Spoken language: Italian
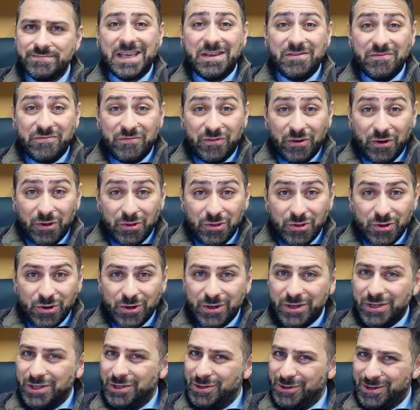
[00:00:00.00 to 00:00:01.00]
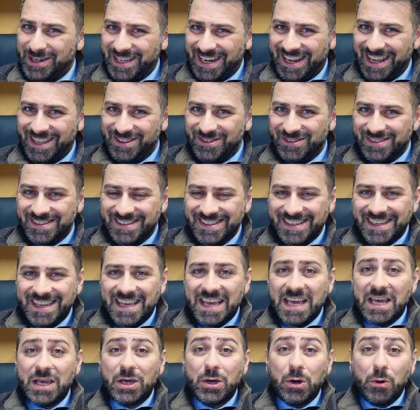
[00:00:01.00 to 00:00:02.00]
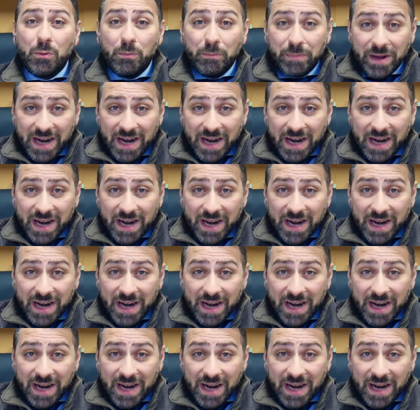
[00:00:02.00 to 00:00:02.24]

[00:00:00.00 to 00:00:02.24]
In fondo io credo che un